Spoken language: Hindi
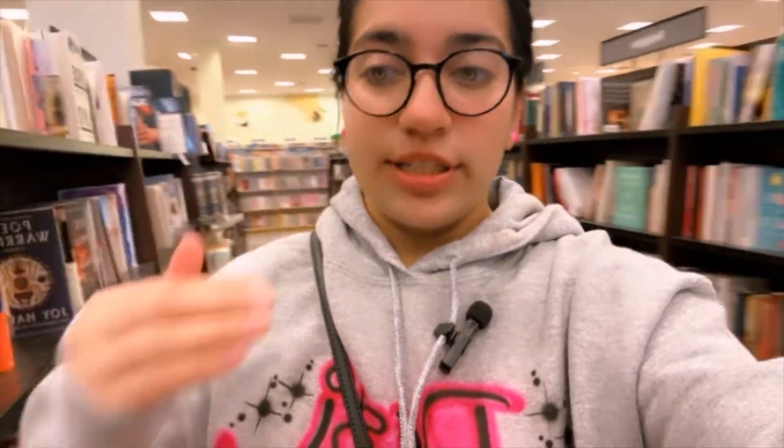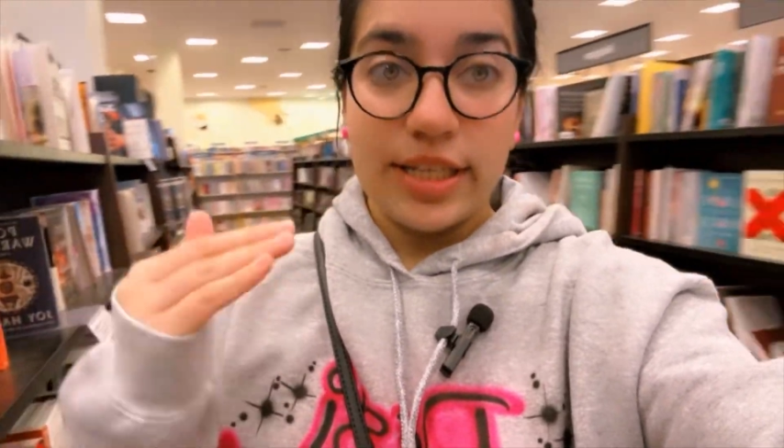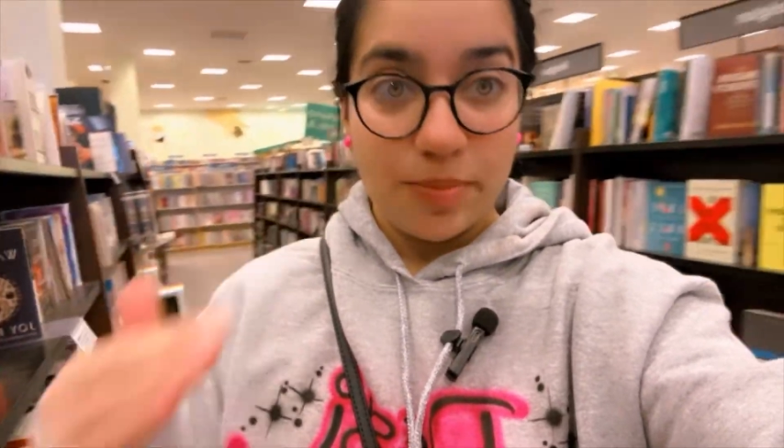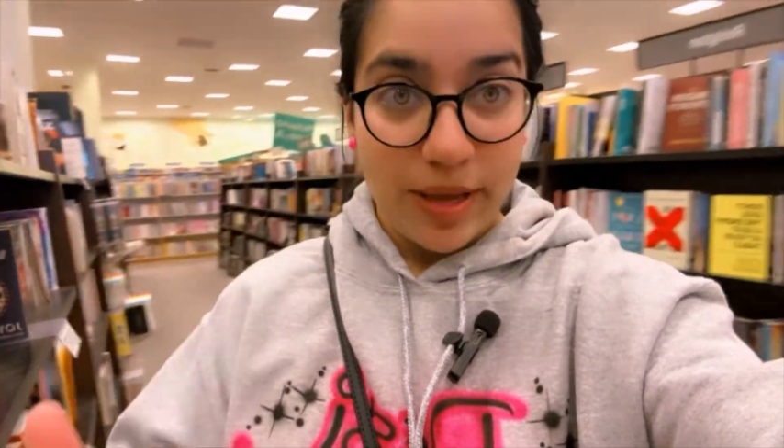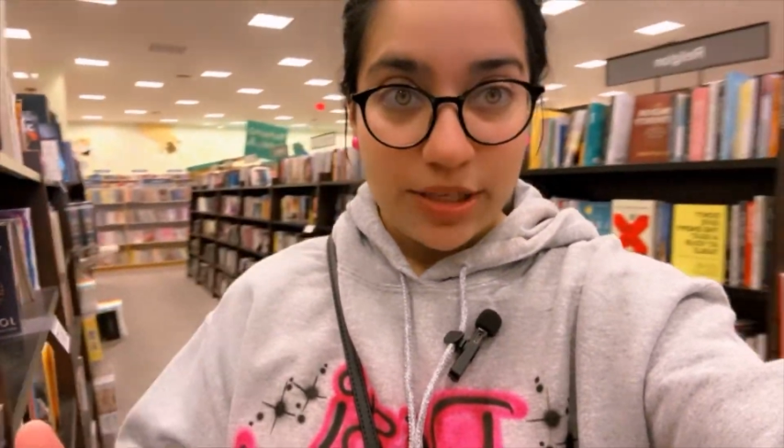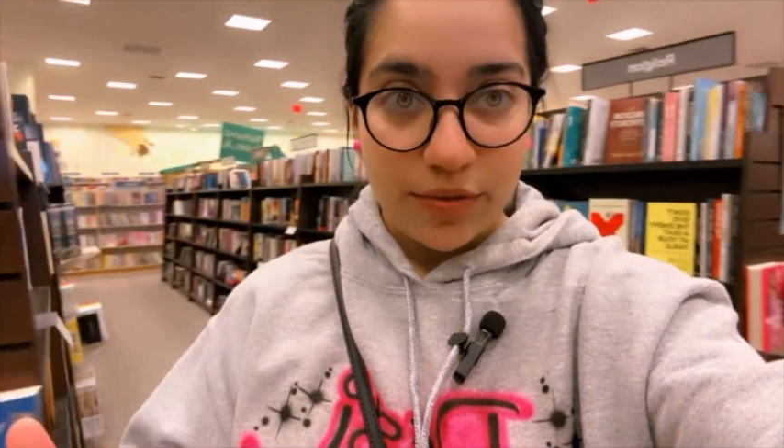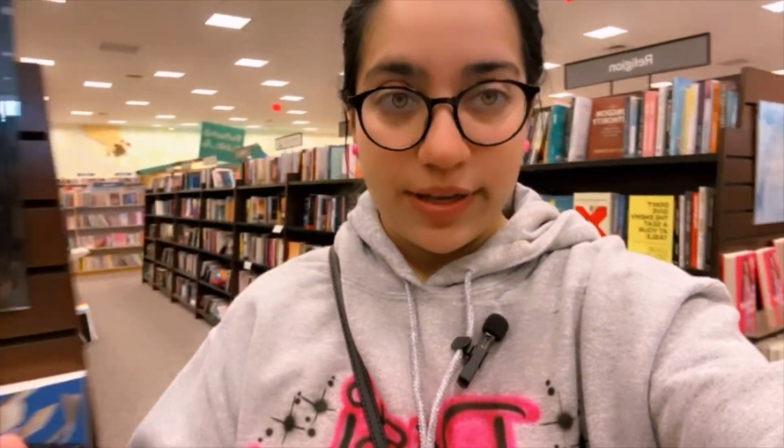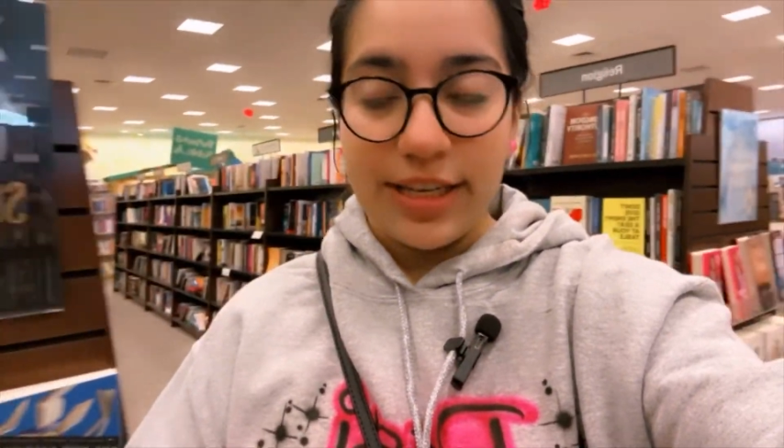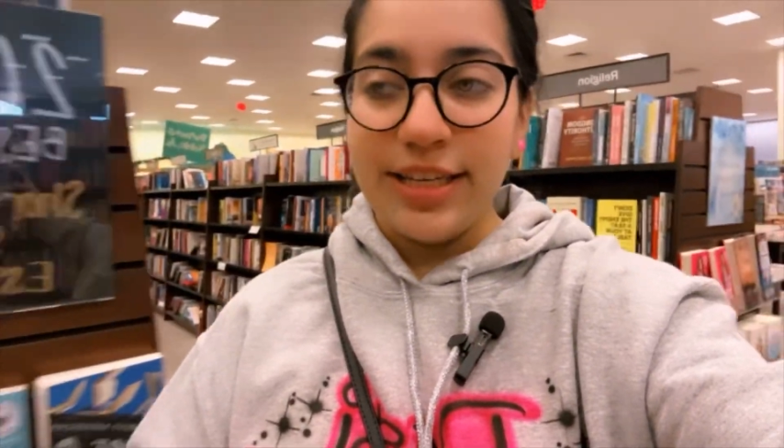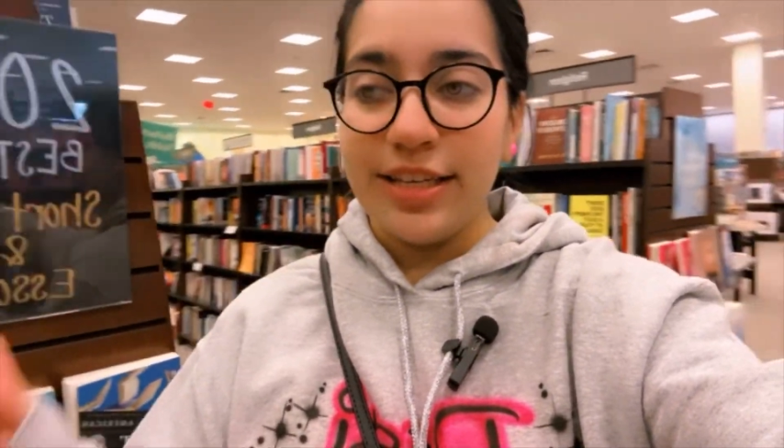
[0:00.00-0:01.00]
सस्पेंस
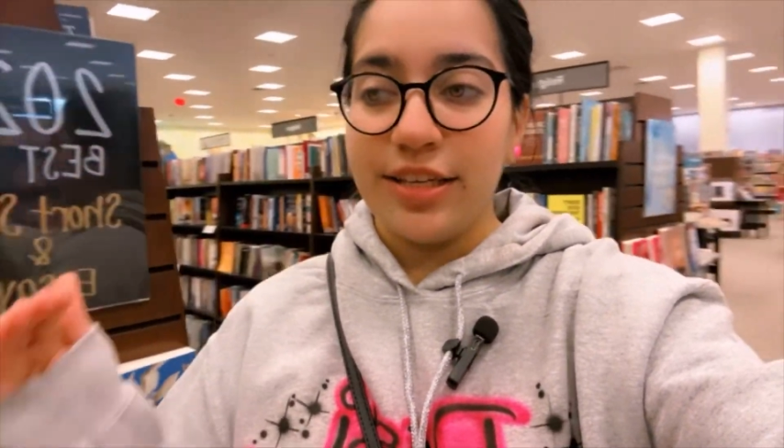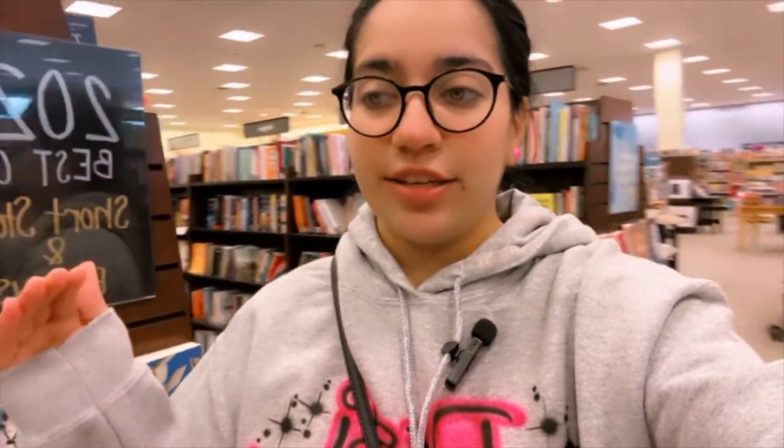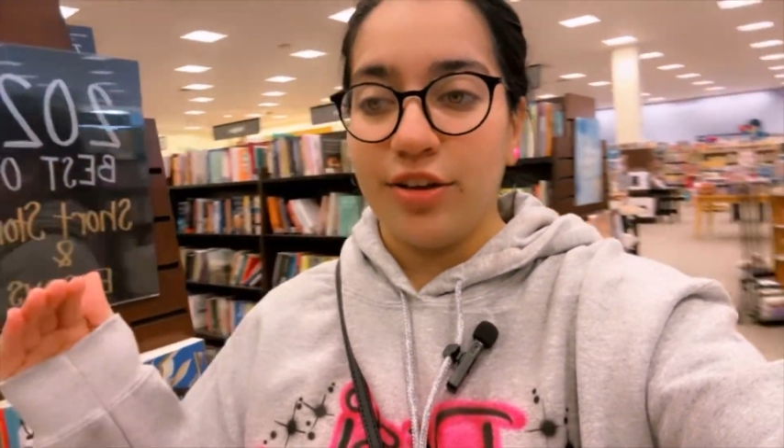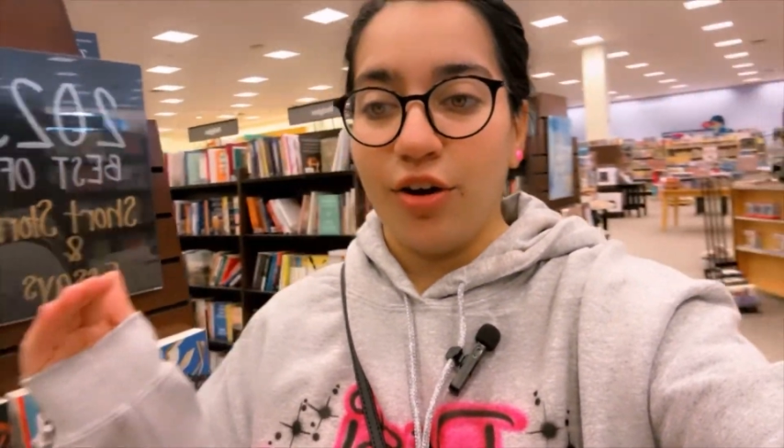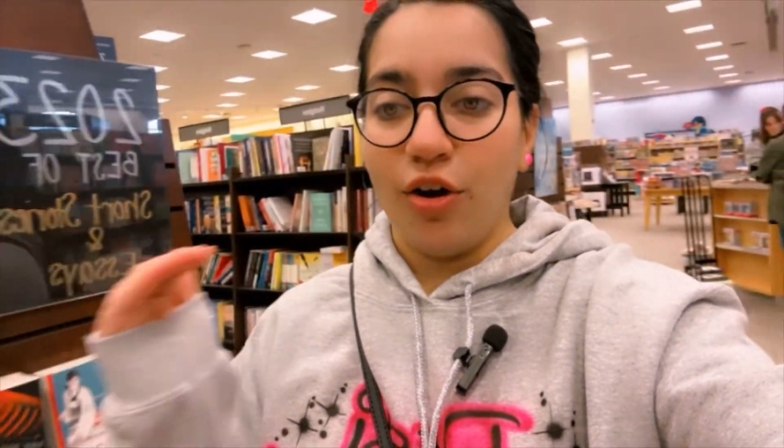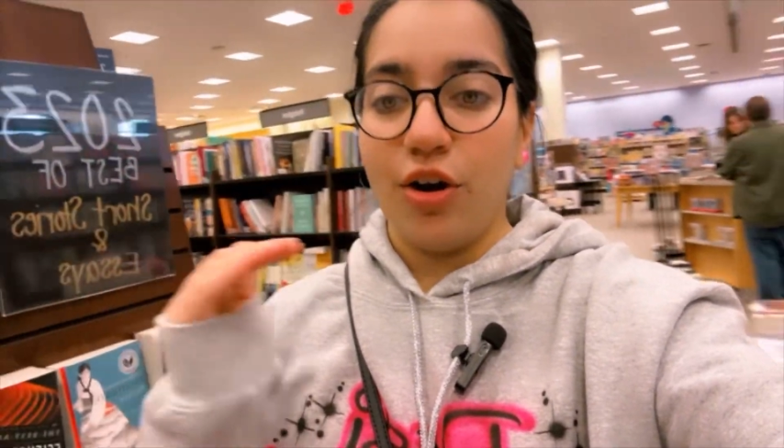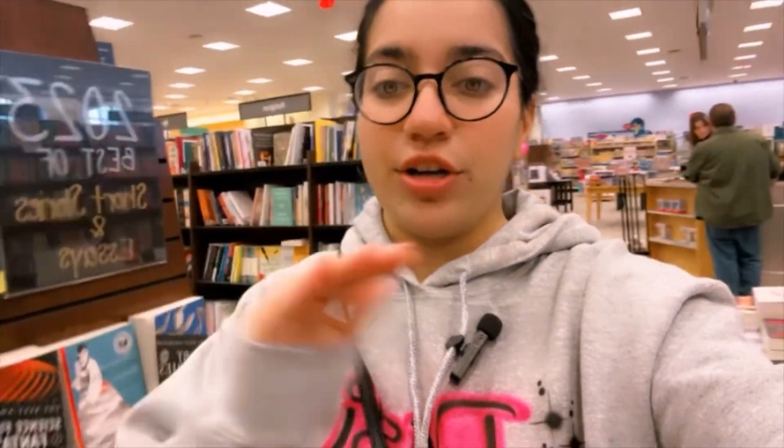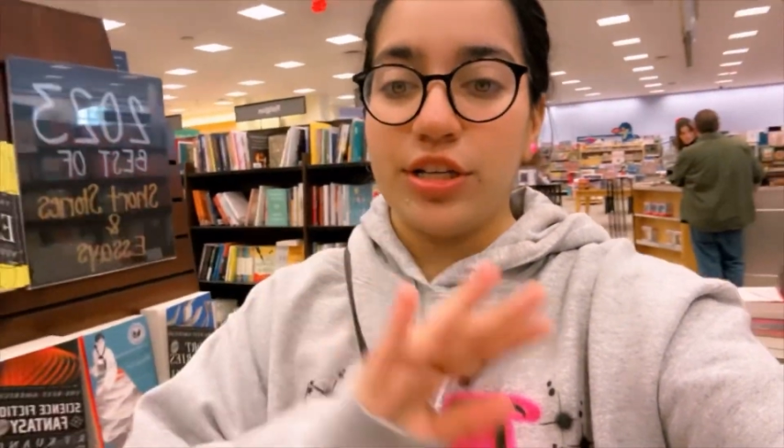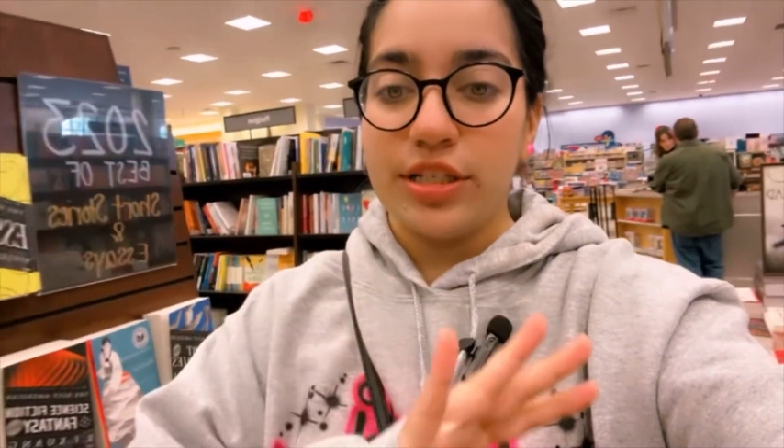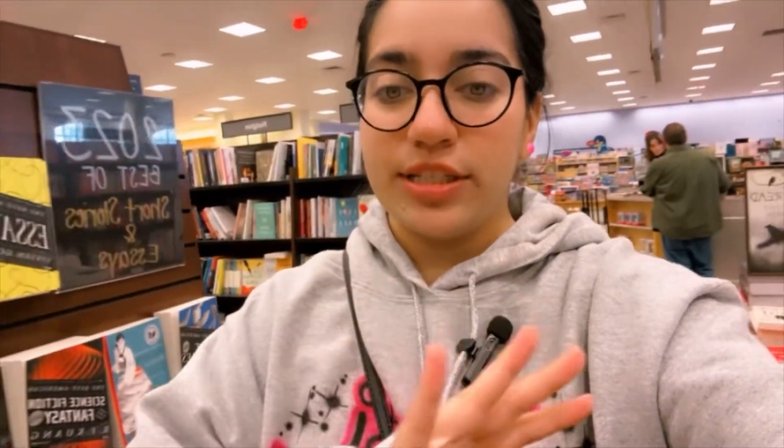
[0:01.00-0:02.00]
वाली
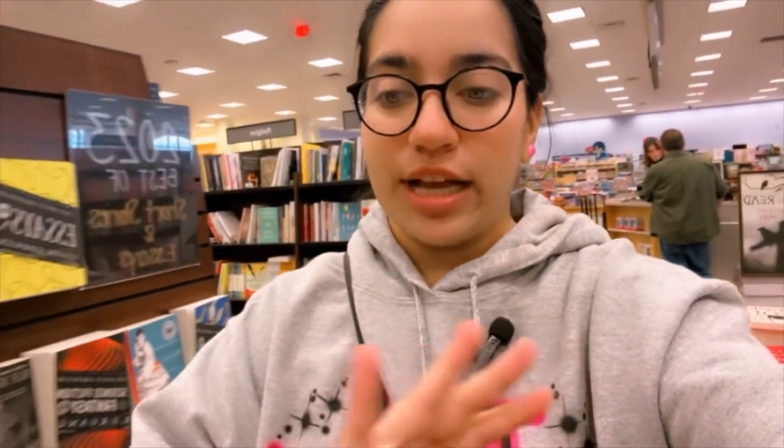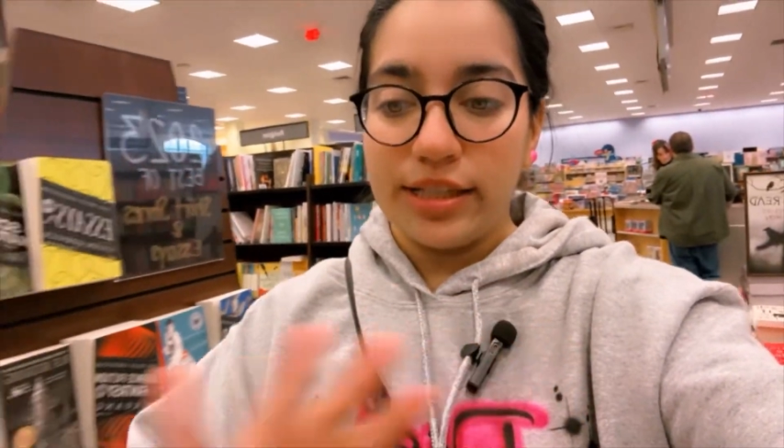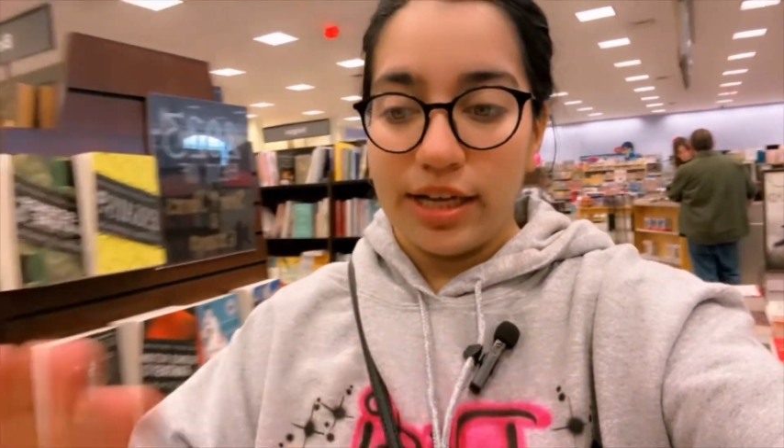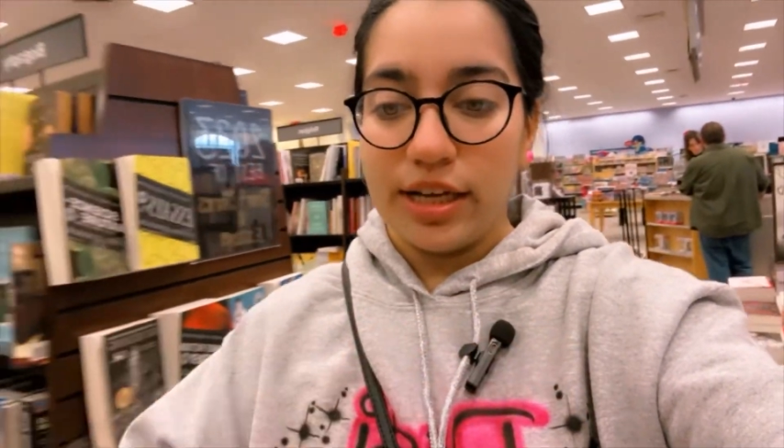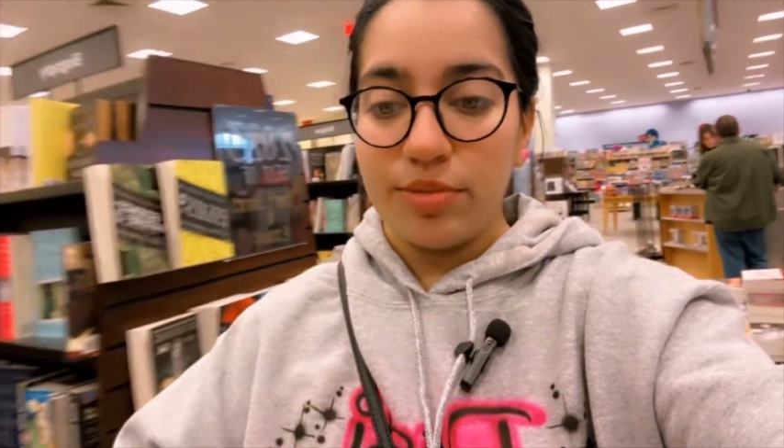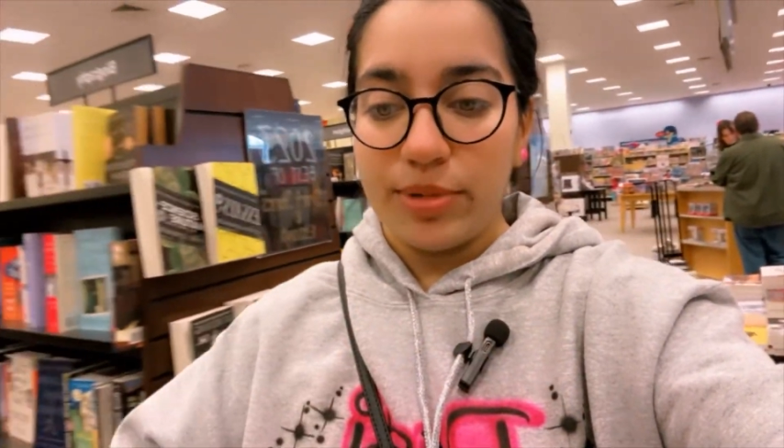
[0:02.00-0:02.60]
और ज़्यादा